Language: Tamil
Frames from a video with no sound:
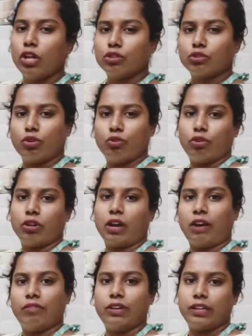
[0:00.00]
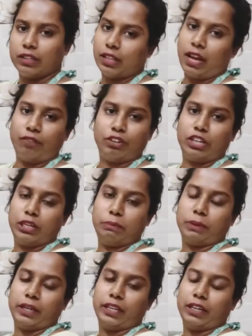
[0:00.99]
ஸோ உங்களுக்கு அவன் இருந்தால்
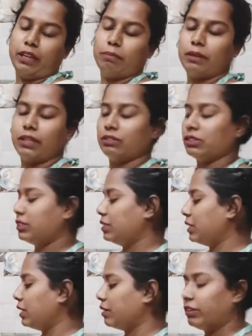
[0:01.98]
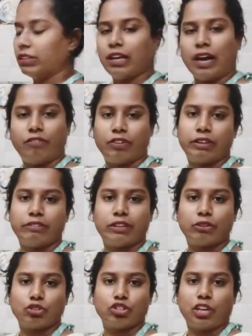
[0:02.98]
அவன்லேயும் பண்ணிக்கலாம் பட் வந்துட்டு எனக்கு வந்து அவனை விட
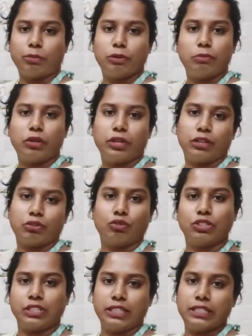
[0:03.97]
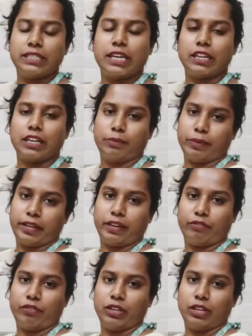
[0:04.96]
கொஞ்சம் டபுள் பாய்லர் கொஞ்சம் ஈஸியாக இருக்கிற மாதிரி
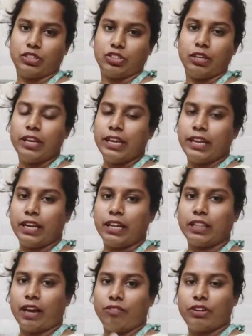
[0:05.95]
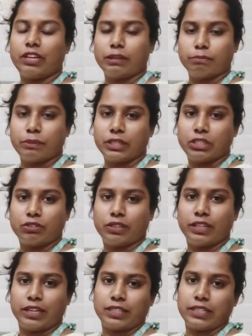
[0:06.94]
எனக்கு ஃபீல் ஆச்சு ஏன்னா அந்த அவன் டெம்பரேச்சர்
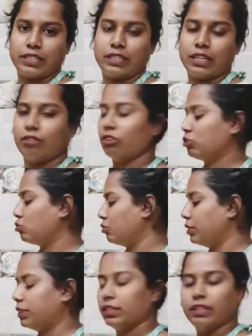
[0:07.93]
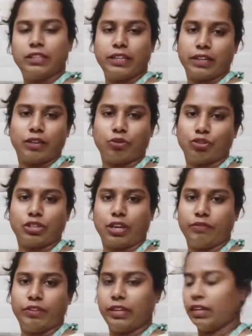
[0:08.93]
வந்து எனக்கு செட் ஆகலை ஸோ இந்த இது எனக்கு கொஞ்சம்
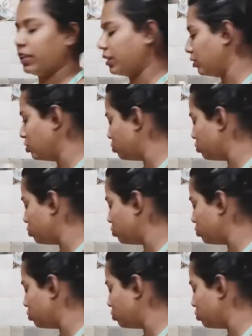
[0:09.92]
கன்வீனியன்ட்டாக இருந்துச்சு